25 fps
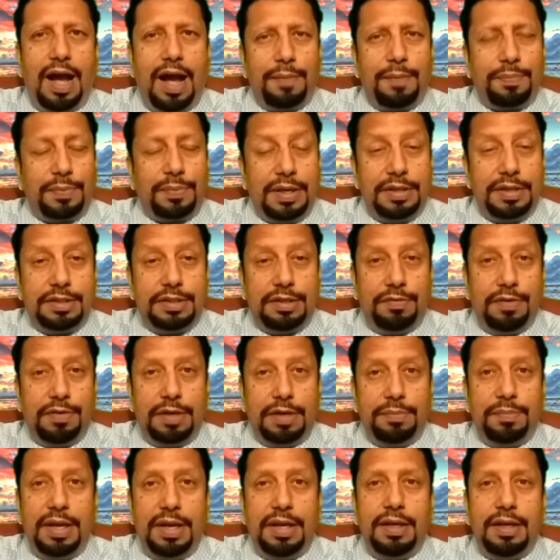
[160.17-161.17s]
आपके
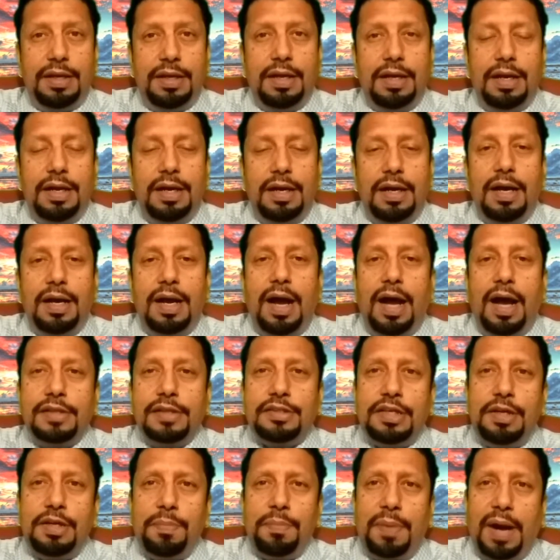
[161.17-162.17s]
जीवन में
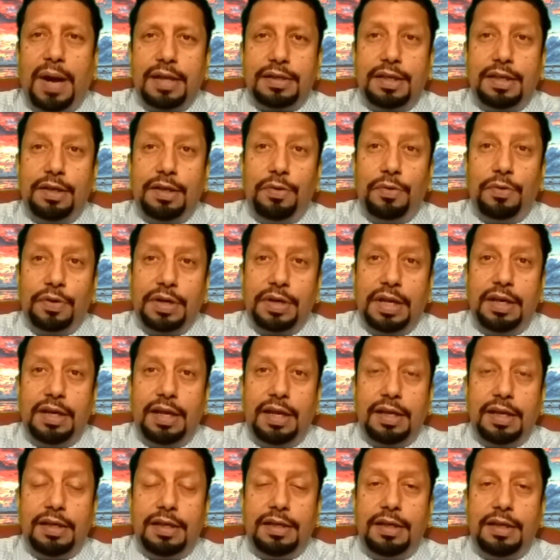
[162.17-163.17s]
अच्छी बातें होने
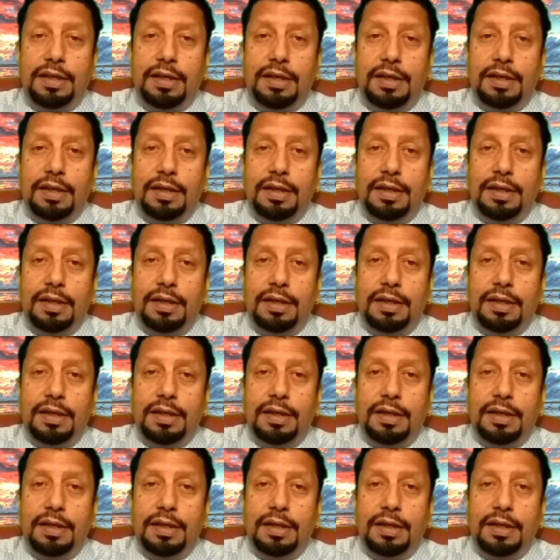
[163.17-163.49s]
लगेगी